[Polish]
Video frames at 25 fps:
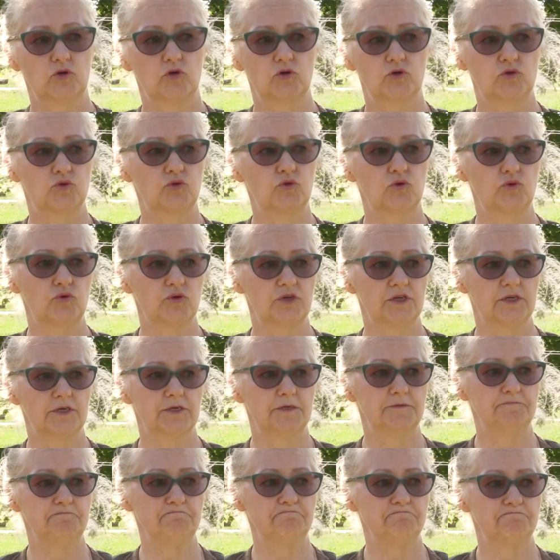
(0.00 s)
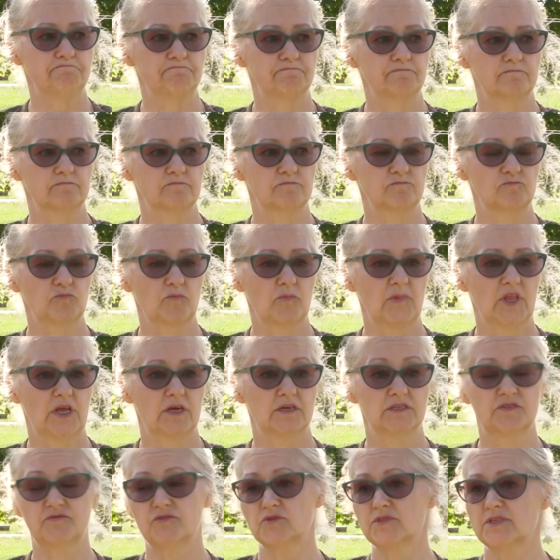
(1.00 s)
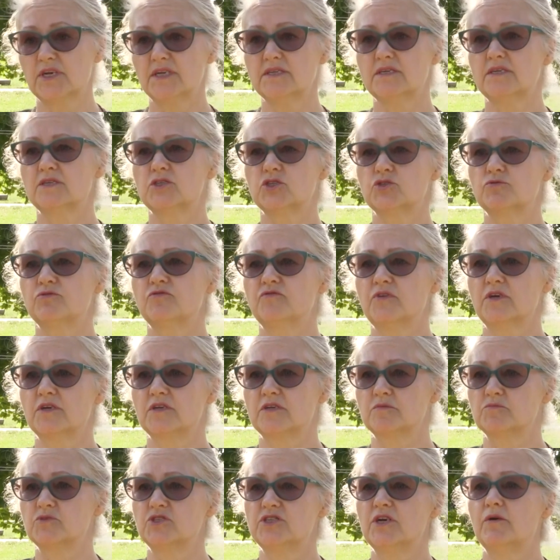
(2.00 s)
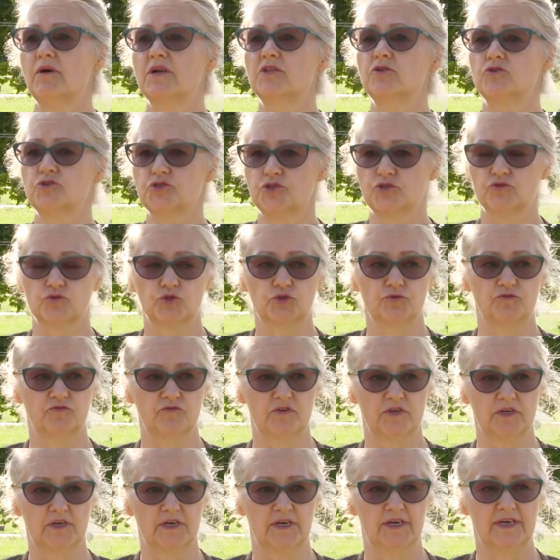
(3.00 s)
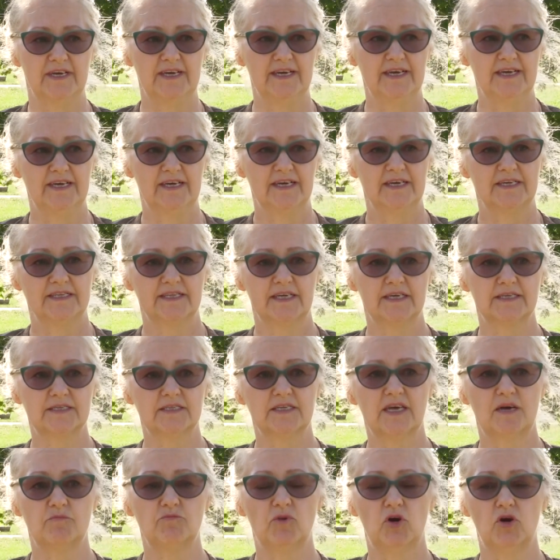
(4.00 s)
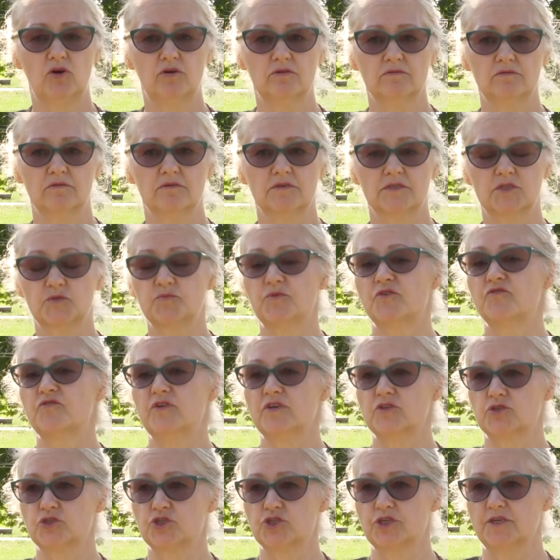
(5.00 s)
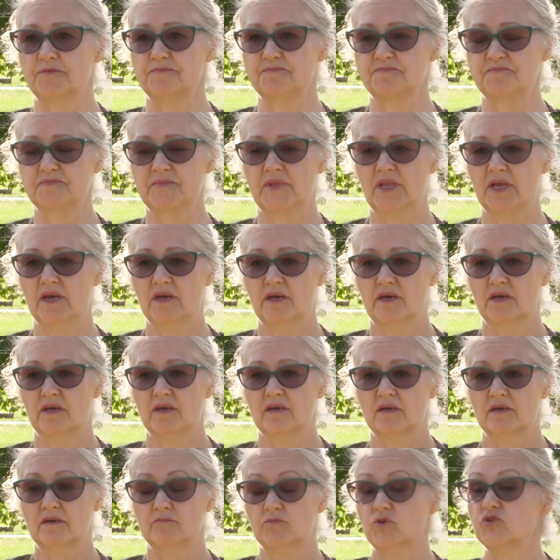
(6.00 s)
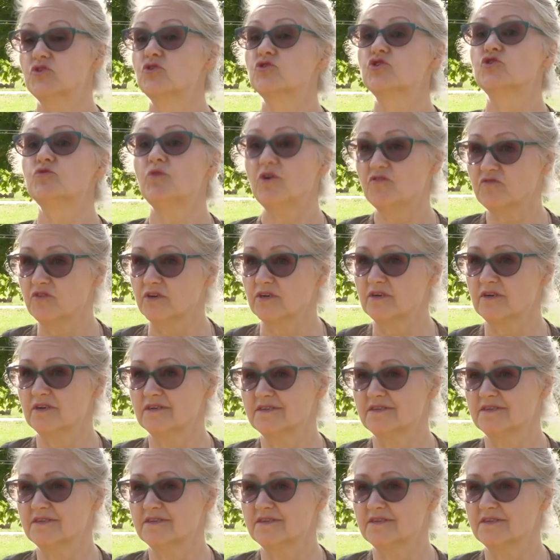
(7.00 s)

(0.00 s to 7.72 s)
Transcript: który związany jest z człowiekiem, z działalnością człowieka. Tak samo z powietrzem, bo to człowiek